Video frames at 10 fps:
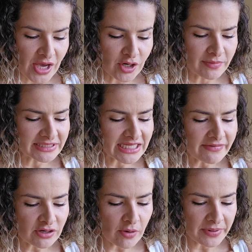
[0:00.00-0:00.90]

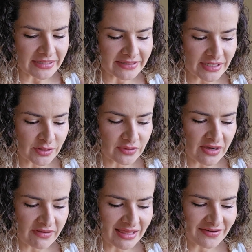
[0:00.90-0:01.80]
Comenzaba a comprender que
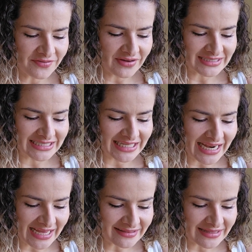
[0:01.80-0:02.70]
una vida
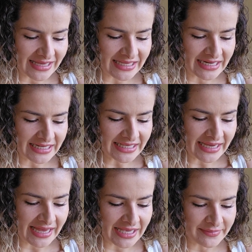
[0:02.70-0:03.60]
fascinante y
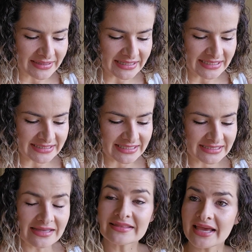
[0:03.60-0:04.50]
rica en
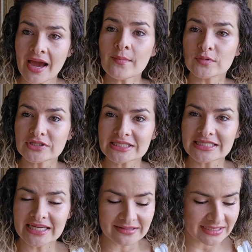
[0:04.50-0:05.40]
matices deja muchas
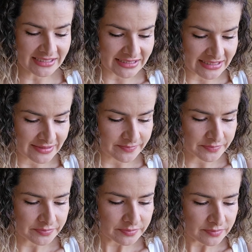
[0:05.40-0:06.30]
cicatrices
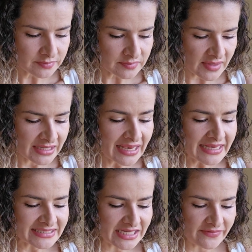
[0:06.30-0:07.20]

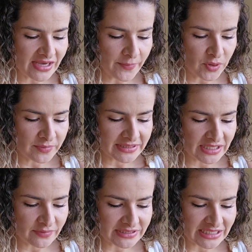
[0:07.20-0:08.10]
se había
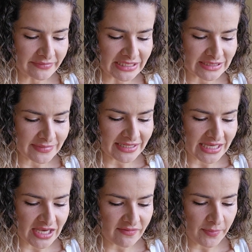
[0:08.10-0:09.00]
prometido a sí misma
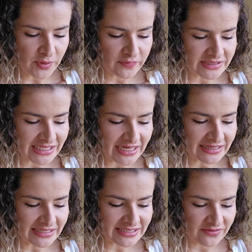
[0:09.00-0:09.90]
que iba a aprovechar
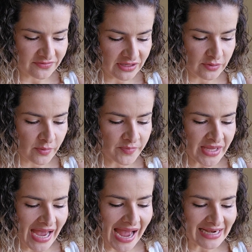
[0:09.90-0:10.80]
el desafío
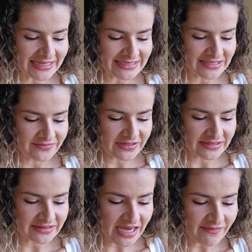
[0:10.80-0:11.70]
al que se
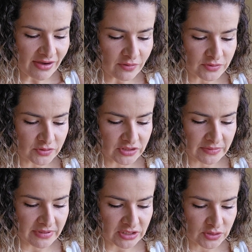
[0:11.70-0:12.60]
enfrentaba con sus
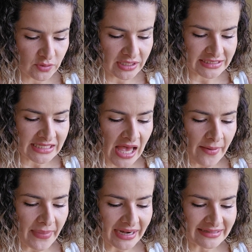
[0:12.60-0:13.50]
inversores
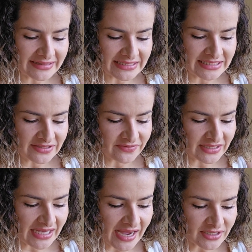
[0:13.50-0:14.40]
para
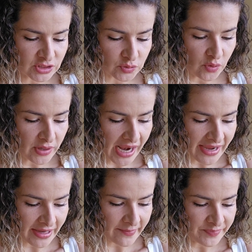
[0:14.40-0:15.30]
intensificar su
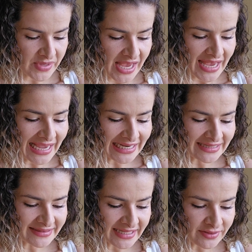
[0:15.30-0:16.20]
coraje. El
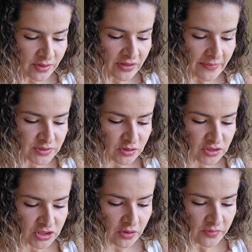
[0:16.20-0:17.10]
intento de
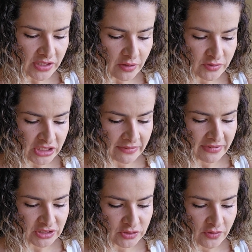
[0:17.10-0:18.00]
absorción de los
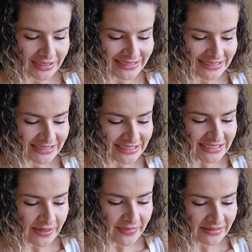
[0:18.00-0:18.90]
inversores
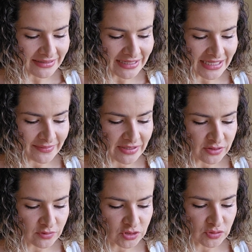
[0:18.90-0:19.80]
sencillamente
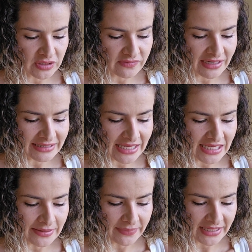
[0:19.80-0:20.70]
incrementó su nivel de
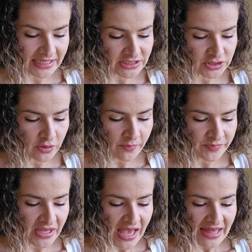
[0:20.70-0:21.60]
implicación,
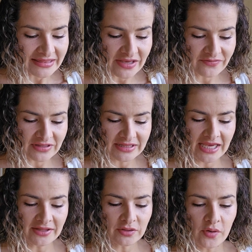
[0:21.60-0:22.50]

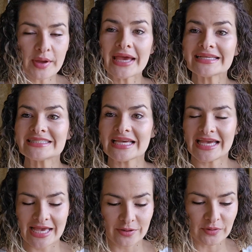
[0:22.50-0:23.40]
defendiendo
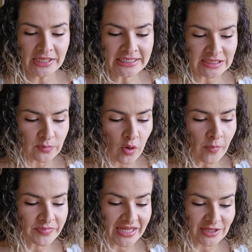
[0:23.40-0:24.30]
ese
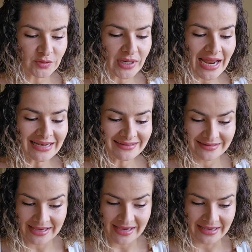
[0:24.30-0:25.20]
heroísmo natural
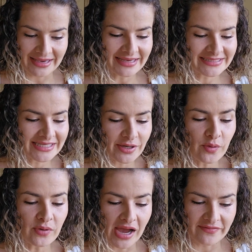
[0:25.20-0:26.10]
que,
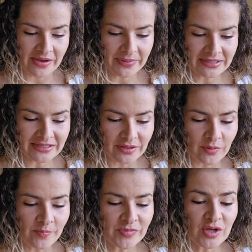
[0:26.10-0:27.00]
según había
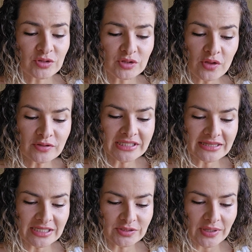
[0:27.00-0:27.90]
aprendido, todos
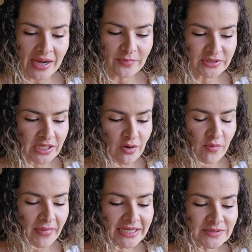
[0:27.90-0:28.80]
atesoramos en lo
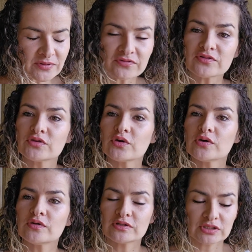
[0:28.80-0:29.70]
más profundo
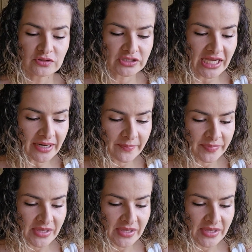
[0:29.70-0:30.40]
de nuestro ser,